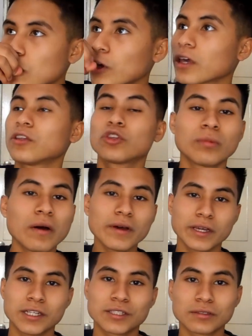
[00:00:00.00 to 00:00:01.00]
Ok,
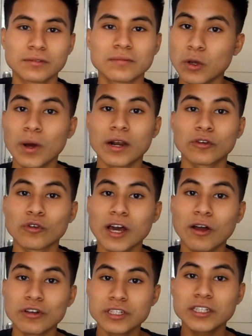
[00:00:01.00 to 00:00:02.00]
tomaba y listo. Igual, con
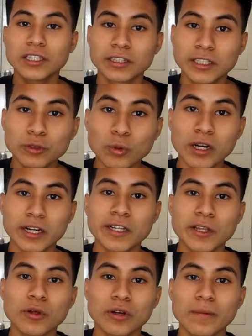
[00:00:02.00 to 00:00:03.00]
las cosas de tu
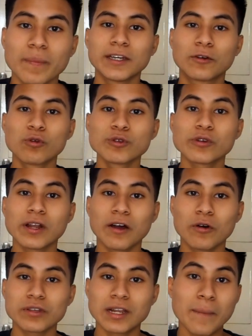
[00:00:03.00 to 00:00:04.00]
alrededor, incluso
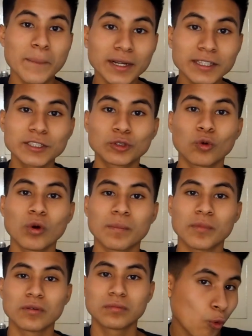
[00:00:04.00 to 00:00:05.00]
las, las partes de tu
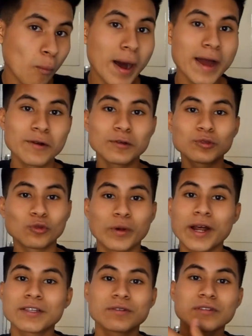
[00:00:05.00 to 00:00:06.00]
cuerpo, tus manos, tus
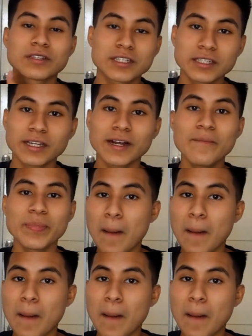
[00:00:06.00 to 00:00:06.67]
brazos, etc.